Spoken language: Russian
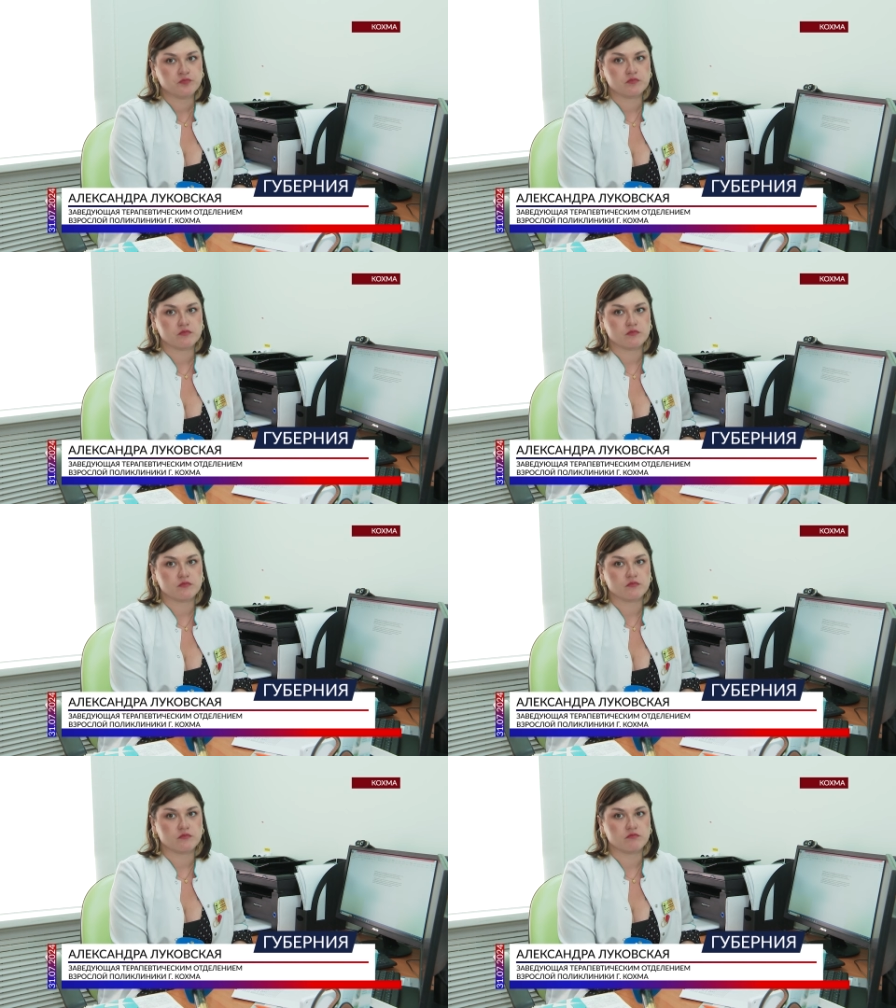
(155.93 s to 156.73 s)

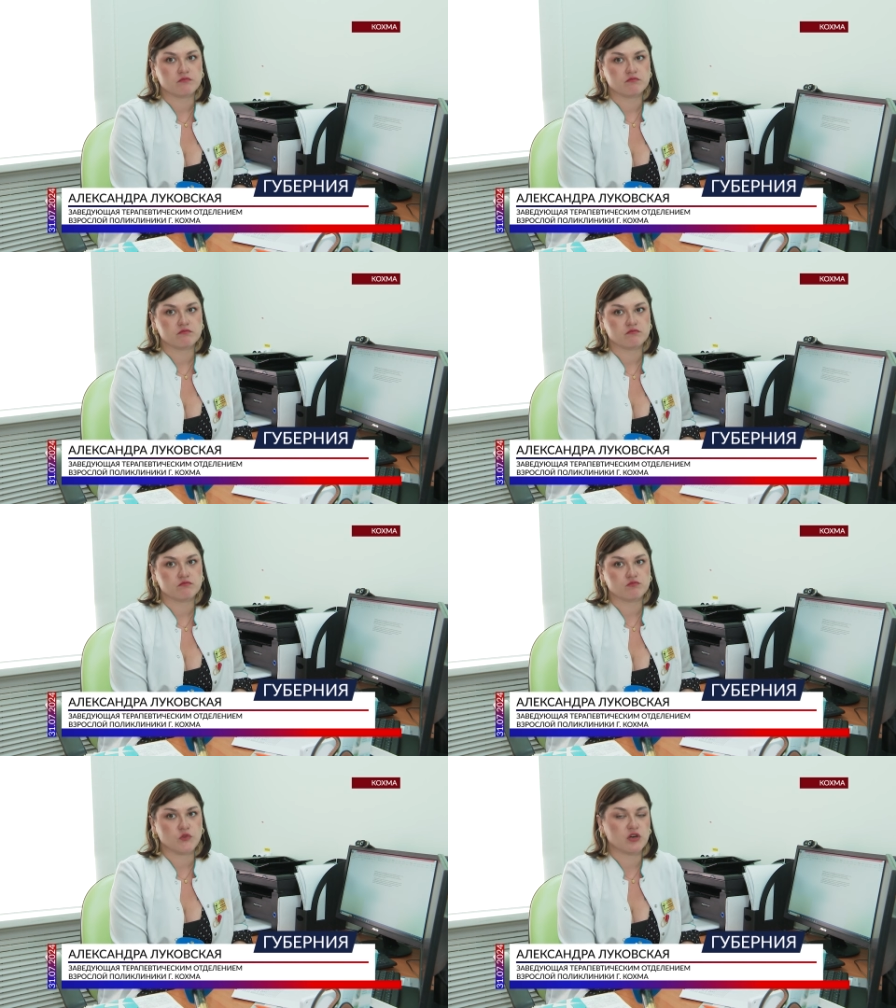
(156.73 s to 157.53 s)

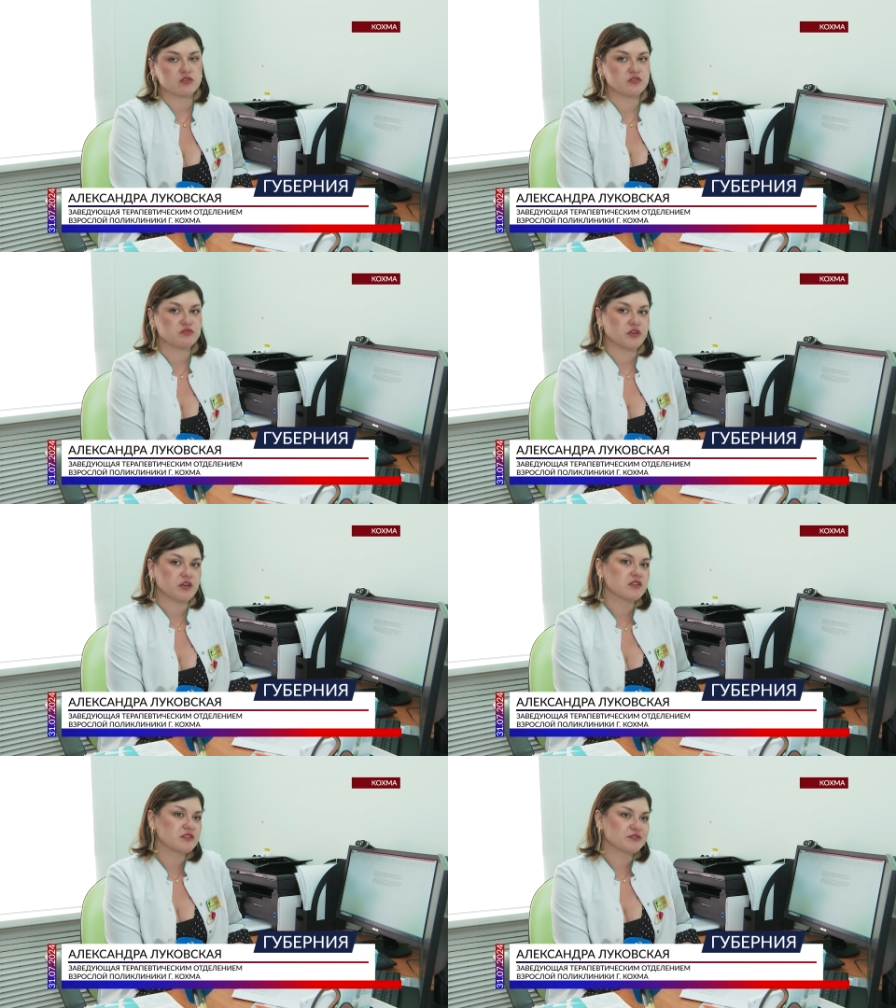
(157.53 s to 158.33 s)
как-то и
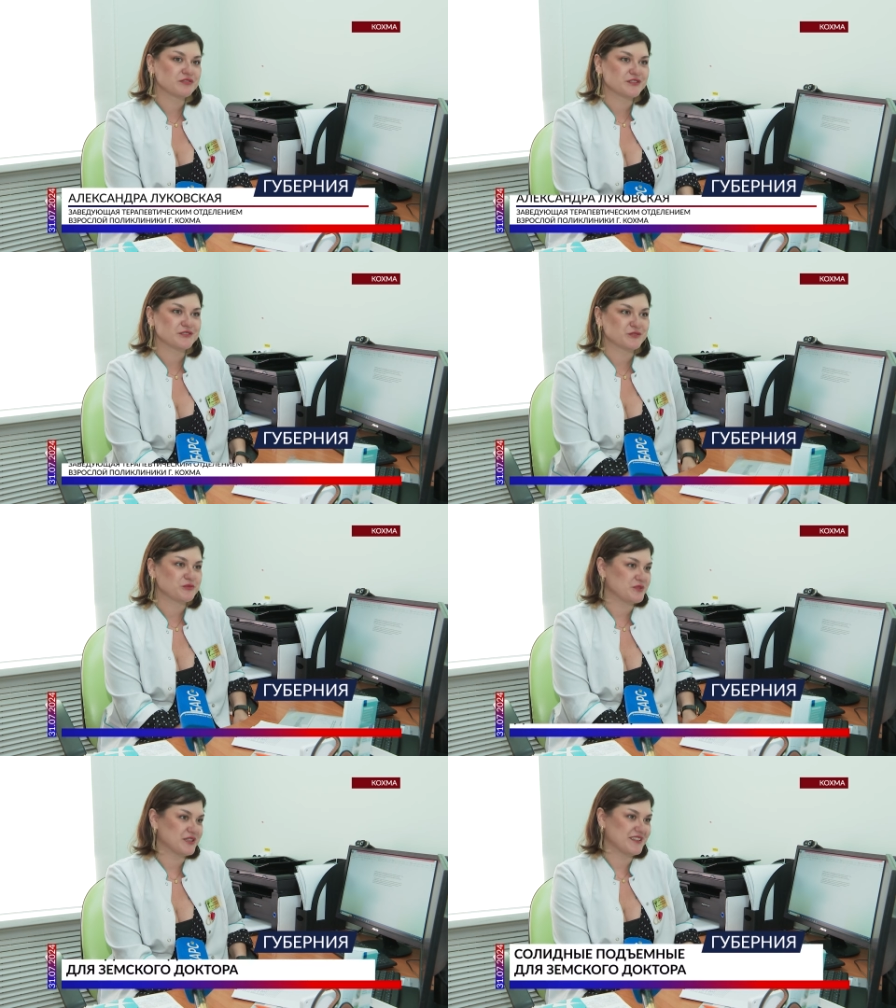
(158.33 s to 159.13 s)
вариантов особо,